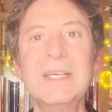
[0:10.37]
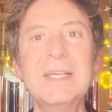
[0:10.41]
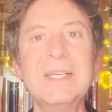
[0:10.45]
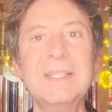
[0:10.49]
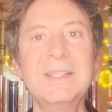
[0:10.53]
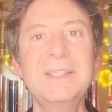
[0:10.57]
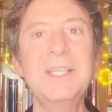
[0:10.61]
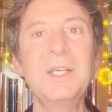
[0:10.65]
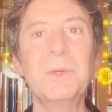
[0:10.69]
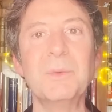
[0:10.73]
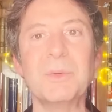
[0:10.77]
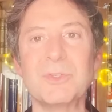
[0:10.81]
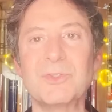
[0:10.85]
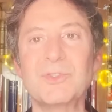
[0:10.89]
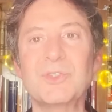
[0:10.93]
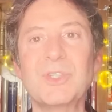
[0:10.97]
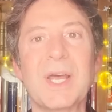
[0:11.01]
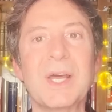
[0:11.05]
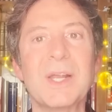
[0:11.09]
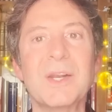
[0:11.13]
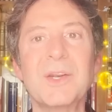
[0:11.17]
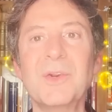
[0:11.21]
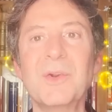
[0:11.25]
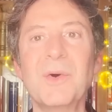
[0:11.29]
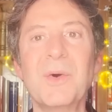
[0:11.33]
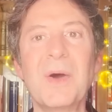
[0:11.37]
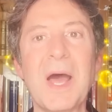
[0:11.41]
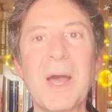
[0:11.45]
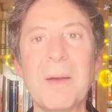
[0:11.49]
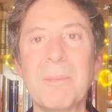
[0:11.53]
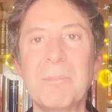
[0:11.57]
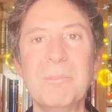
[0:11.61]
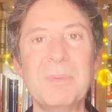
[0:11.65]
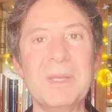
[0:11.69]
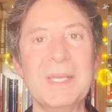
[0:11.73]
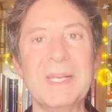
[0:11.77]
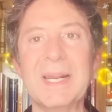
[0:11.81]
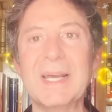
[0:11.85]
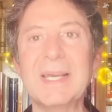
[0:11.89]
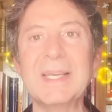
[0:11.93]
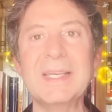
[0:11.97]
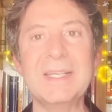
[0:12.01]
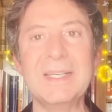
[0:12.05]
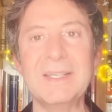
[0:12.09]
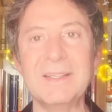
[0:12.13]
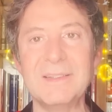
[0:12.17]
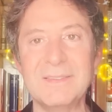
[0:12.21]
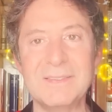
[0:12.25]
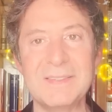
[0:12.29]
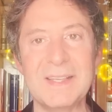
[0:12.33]
di quest'anno appena
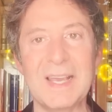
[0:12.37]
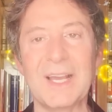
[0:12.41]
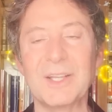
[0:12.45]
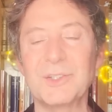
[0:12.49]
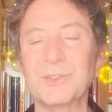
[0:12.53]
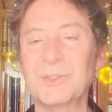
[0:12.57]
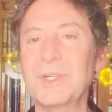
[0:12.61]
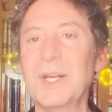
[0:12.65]
iniziato,